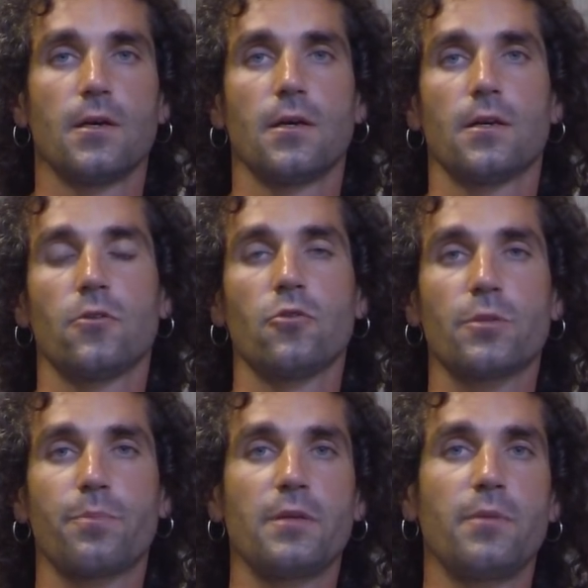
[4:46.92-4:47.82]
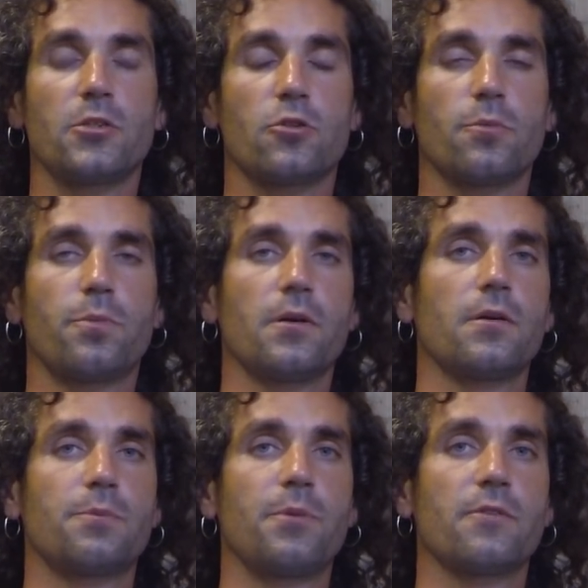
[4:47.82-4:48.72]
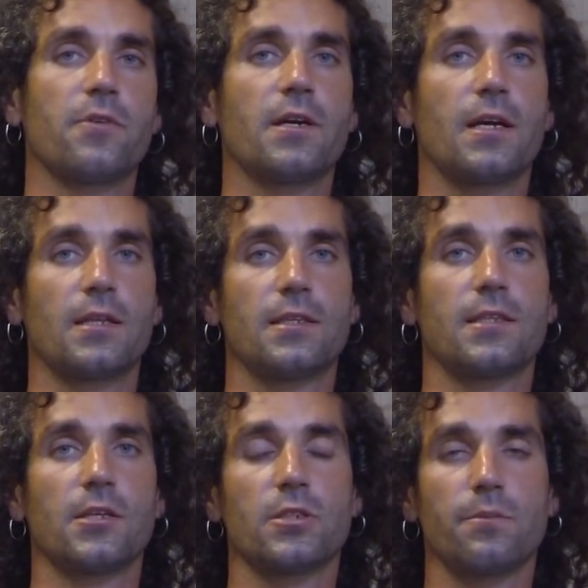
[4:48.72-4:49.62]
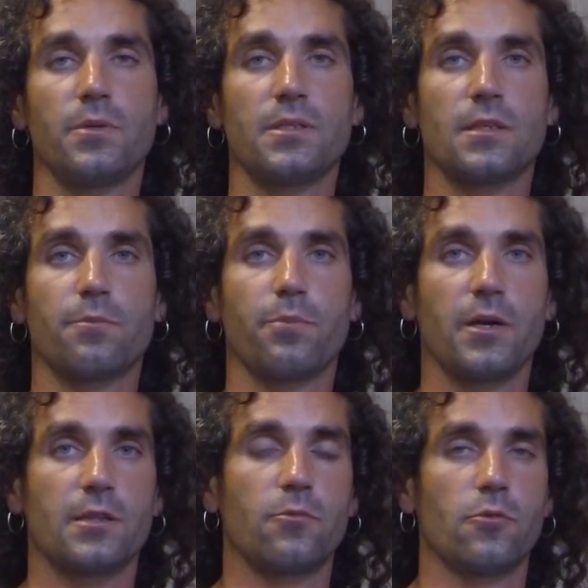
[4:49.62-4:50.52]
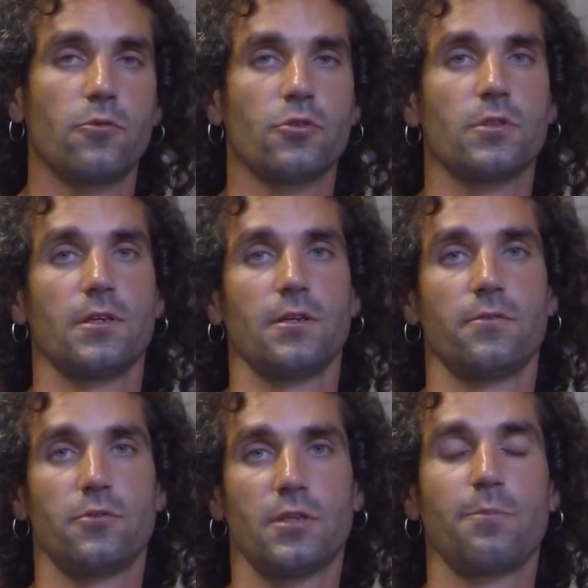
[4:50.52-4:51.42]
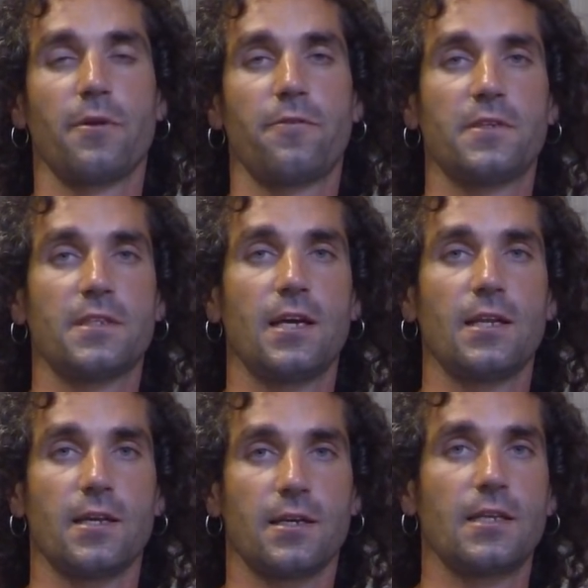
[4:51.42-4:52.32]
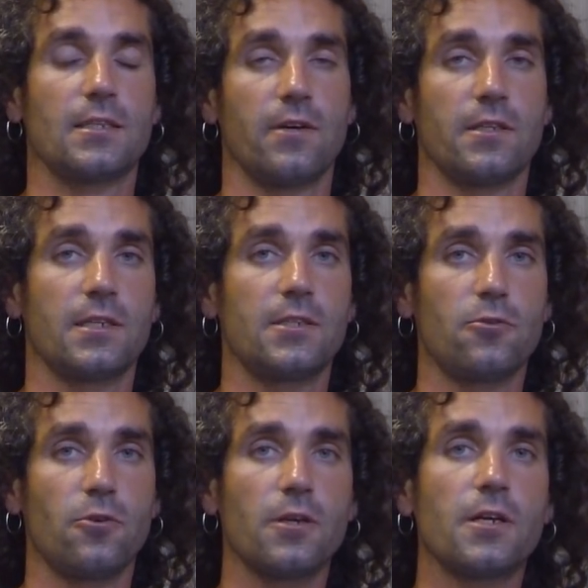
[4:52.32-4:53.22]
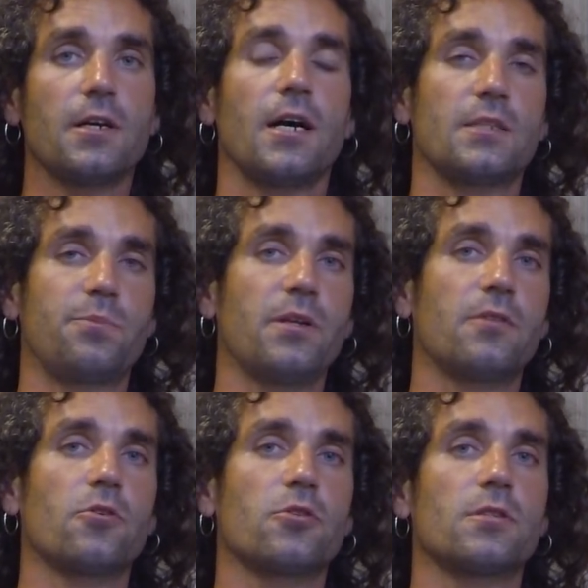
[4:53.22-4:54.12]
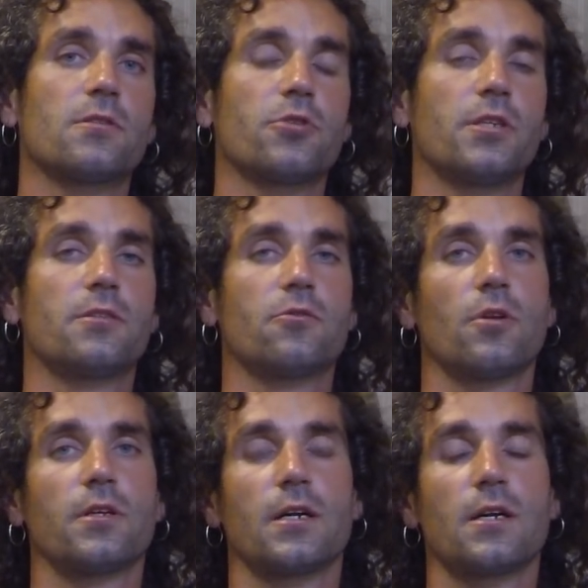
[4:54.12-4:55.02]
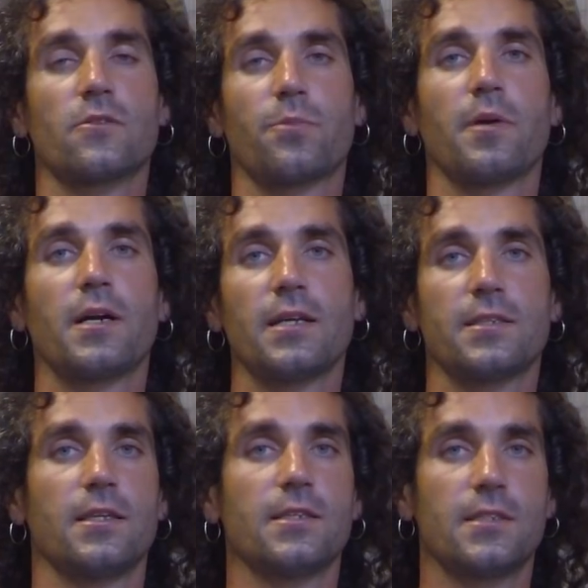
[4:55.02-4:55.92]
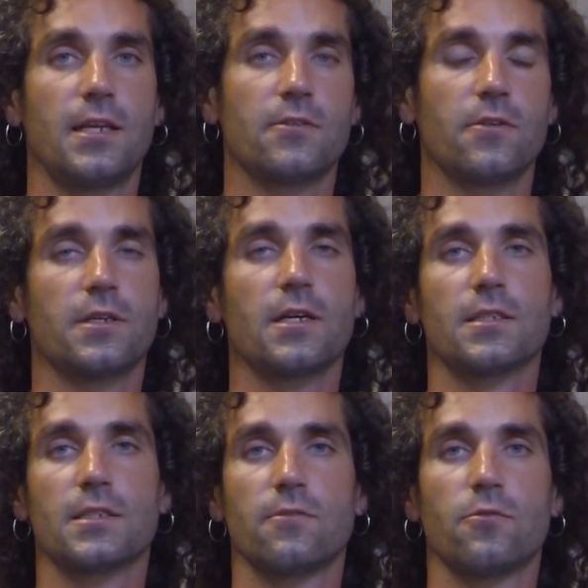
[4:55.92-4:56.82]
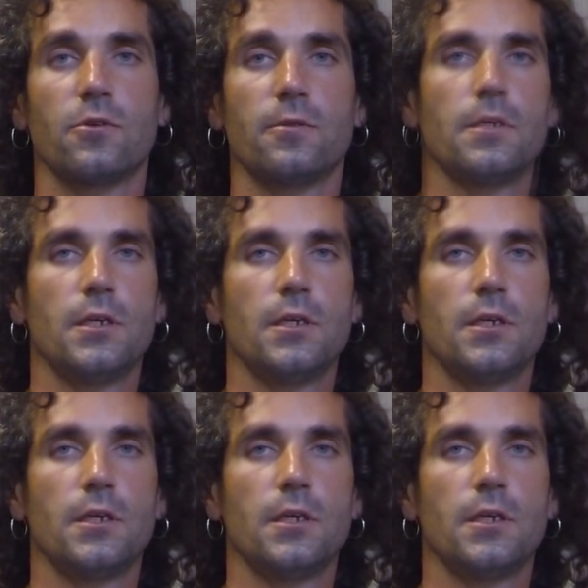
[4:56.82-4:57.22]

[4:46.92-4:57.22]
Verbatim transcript: Но нужно понимать, что спирт выгорает достаточно быстро, поэтому нужно все-таки профессионально организовать костер, а спирт должен служить только как вспомогательное средство, а не как основное.